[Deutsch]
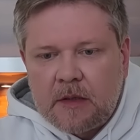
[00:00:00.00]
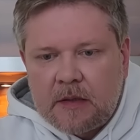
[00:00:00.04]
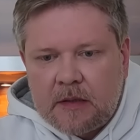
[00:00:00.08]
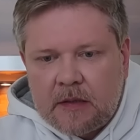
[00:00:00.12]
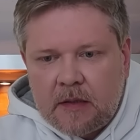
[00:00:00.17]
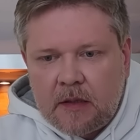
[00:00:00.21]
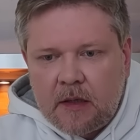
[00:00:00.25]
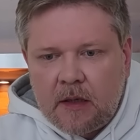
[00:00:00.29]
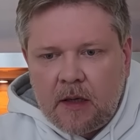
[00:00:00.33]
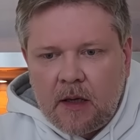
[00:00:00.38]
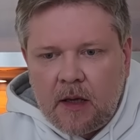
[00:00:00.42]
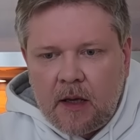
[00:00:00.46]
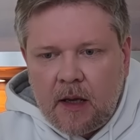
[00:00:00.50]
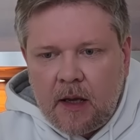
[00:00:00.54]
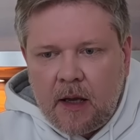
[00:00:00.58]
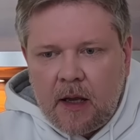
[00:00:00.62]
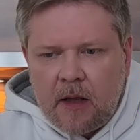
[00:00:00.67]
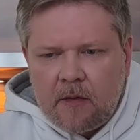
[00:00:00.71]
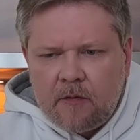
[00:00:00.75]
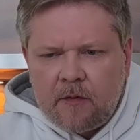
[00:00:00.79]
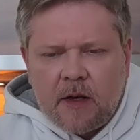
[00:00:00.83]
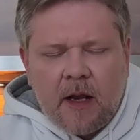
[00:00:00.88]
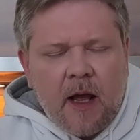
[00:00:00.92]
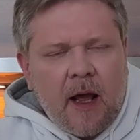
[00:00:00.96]
mit
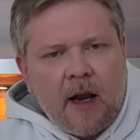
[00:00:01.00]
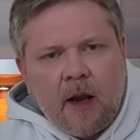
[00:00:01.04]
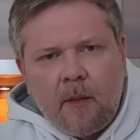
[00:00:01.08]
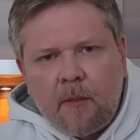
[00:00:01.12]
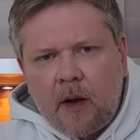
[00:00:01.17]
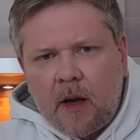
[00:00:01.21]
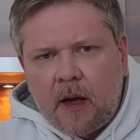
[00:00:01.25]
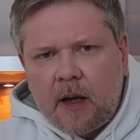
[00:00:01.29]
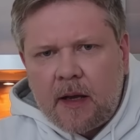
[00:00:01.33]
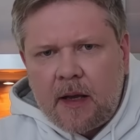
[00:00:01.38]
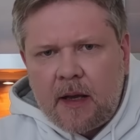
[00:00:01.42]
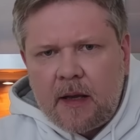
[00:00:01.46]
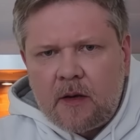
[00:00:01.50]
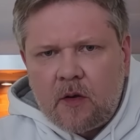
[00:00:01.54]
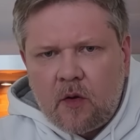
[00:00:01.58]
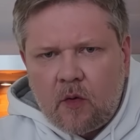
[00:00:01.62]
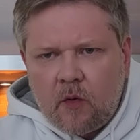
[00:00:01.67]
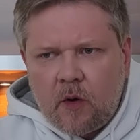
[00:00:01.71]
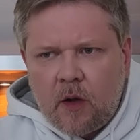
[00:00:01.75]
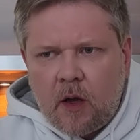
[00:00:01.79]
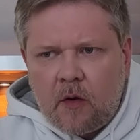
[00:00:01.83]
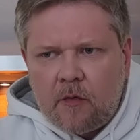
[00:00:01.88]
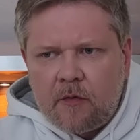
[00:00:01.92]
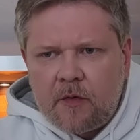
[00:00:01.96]
weder einer Machete
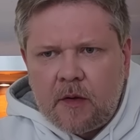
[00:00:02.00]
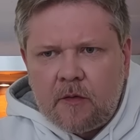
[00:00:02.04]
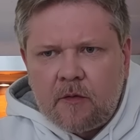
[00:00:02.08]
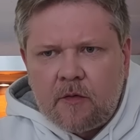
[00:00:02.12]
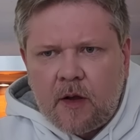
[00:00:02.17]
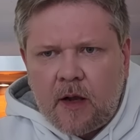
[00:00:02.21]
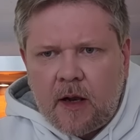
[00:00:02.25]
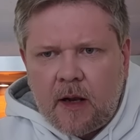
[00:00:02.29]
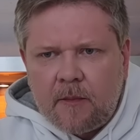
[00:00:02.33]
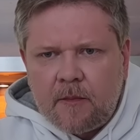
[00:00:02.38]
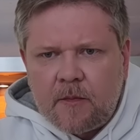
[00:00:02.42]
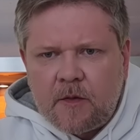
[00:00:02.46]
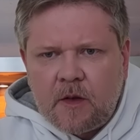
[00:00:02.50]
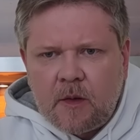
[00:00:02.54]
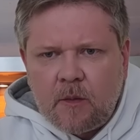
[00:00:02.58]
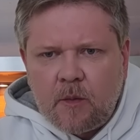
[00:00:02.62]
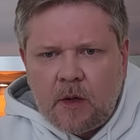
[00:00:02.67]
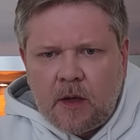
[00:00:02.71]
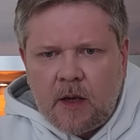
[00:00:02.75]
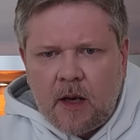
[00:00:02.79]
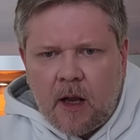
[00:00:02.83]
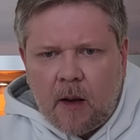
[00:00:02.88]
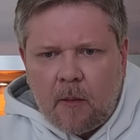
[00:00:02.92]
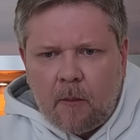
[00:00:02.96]
oder auf jeden Fall einem
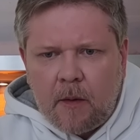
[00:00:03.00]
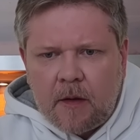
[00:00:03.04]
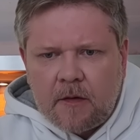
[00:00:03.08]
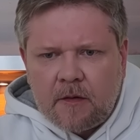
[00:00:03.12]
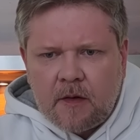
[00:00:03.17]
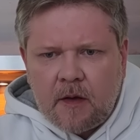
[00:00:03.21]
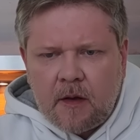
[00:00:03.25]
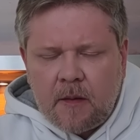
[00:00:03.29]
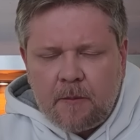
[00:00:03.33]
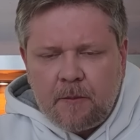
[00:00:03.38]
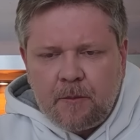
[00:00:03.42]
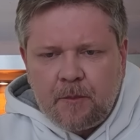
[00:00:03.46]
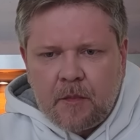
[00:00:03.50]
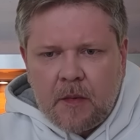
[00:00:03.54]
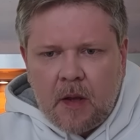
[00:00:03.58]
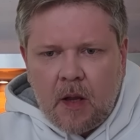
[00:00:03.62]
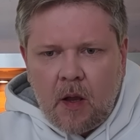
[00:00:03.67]
ziemlich langen Messer,